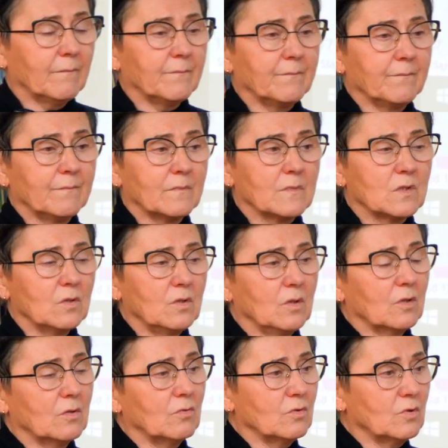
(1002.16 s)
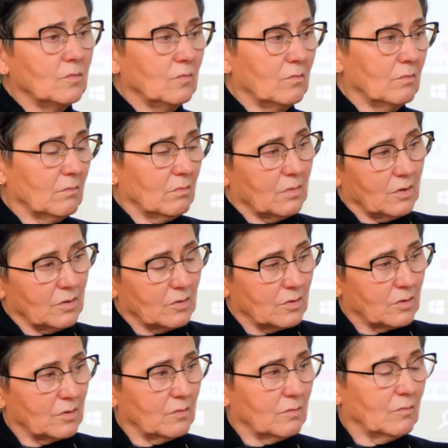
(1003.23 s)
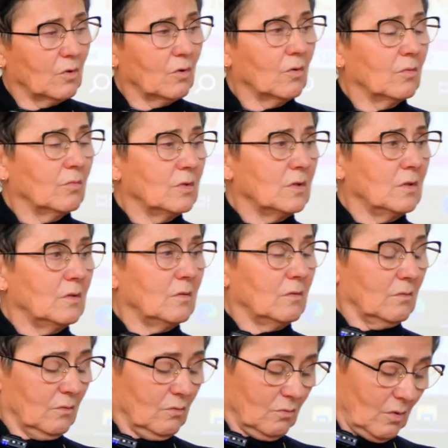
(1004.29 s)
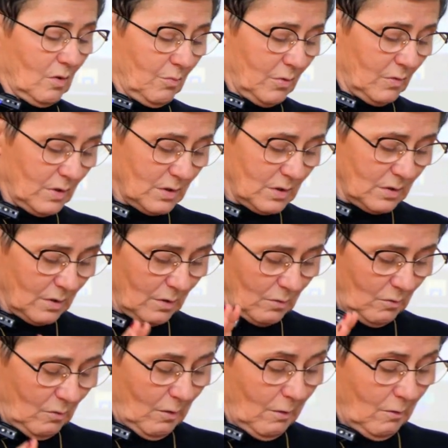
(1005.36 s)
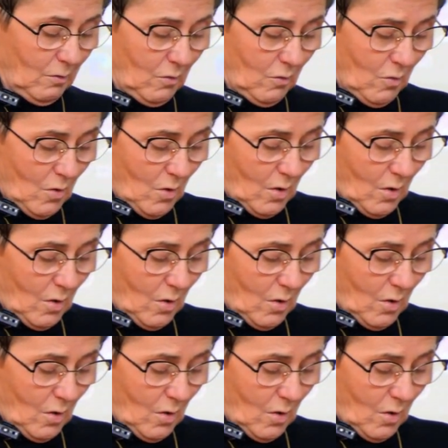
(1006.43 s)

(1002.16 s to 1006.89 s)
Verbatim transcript: Mm, co niektórzy mm, też y, mogą mi tutaj powiedzieć, halo, halo,